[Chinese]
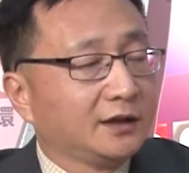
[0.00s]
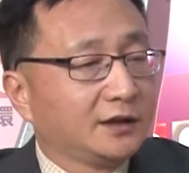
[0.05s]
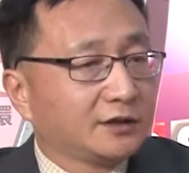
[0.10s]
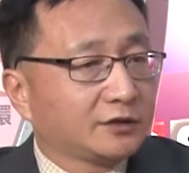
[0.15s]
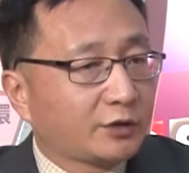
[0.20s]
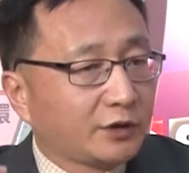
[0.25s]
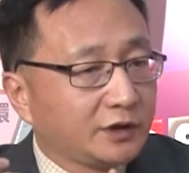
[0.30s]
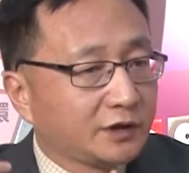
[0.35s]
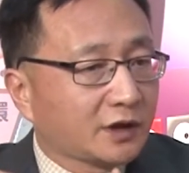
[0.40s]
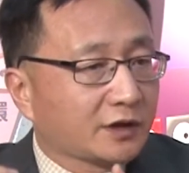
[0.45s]

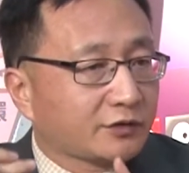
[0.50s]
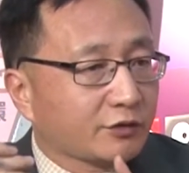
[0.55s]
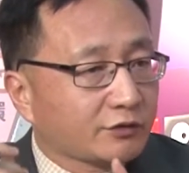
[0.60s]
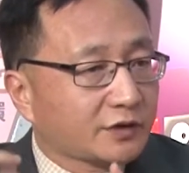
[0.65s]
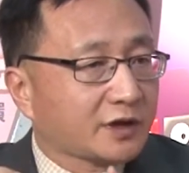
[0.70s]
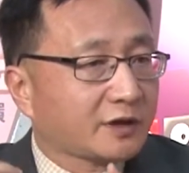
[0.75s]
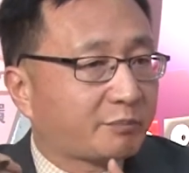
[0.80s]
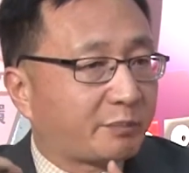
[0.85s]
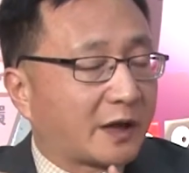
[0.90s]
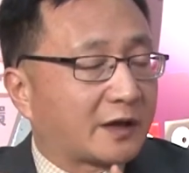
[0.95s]
所以呢，就
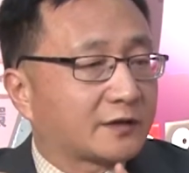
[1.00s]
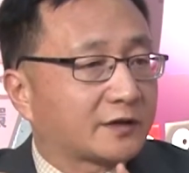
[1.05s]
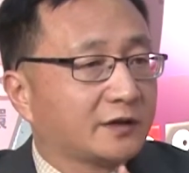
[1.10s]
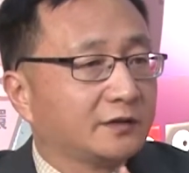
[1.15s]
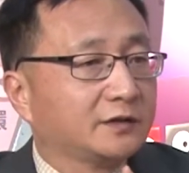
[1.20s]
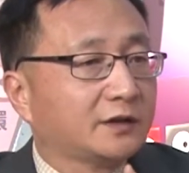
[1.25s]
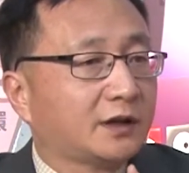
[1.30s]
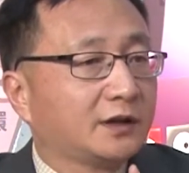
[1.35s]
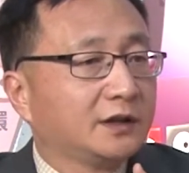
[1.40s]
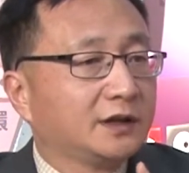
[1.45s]
这本
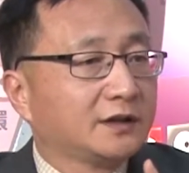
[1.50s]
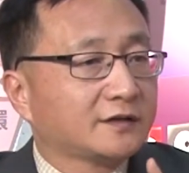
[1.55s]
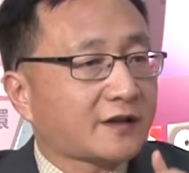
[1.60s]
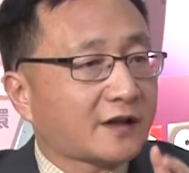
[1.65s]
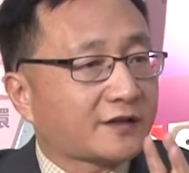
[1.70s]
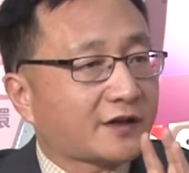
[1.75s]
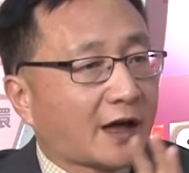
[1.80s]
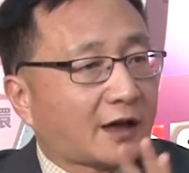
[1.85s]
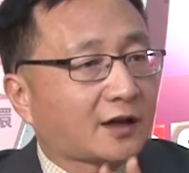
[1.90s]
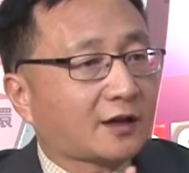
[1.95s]
身呢，再
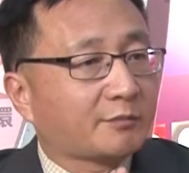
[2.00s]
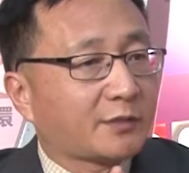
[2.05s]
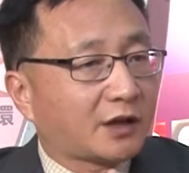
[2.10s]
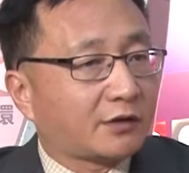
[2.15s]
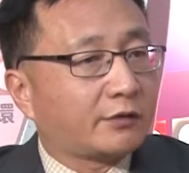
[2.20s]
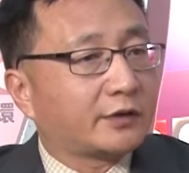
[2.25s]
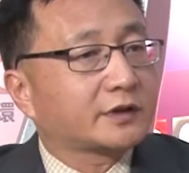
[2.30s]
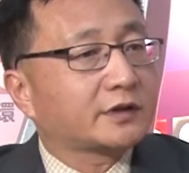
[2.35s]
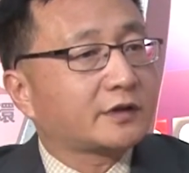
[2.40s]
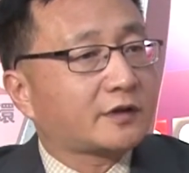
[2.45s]
加上美
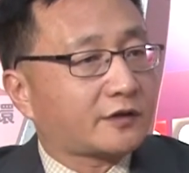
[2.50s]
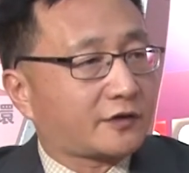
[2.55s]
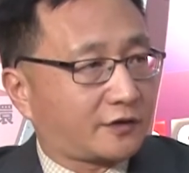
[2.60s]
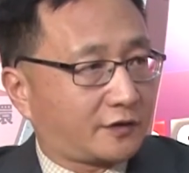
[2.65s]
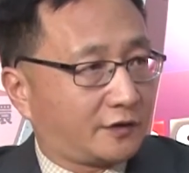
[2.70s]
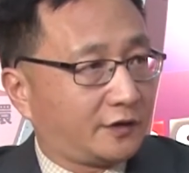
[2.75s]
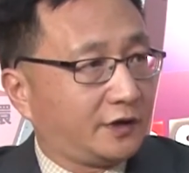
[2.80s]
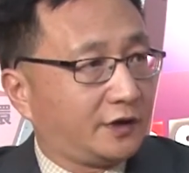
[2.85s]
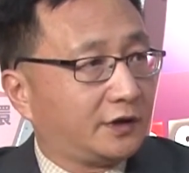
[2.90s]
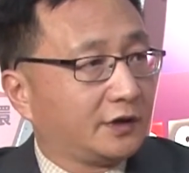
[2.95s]
国这个
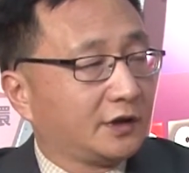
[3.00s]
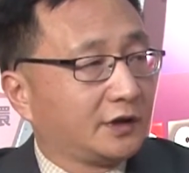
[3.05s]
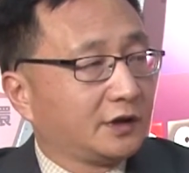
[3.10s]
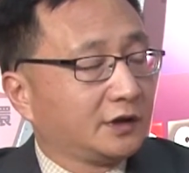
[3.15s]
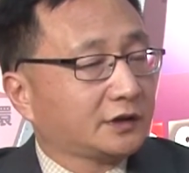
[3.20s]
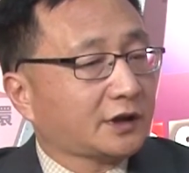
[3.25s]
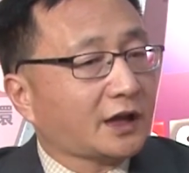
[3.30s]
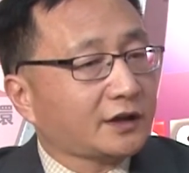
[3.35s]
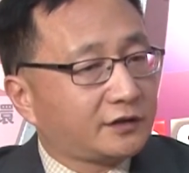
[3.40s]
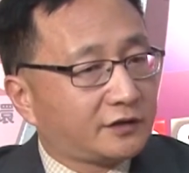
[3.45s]
实力，
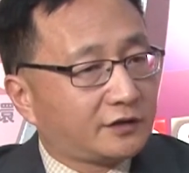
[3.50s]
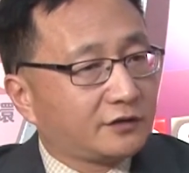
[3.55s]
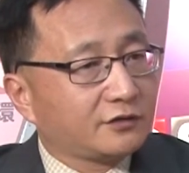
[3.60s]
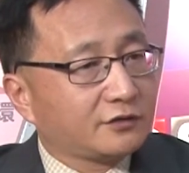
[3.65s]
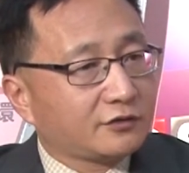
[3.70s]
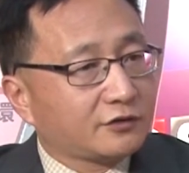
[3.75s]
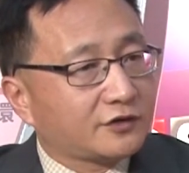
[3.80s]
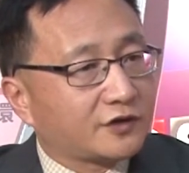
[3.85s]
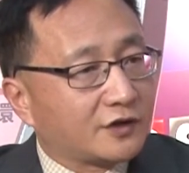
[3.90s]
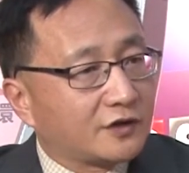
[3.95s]
他已经
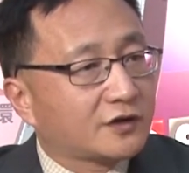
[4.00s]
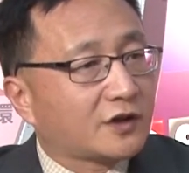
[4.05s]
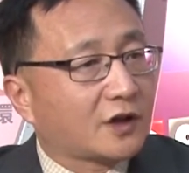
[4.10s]
形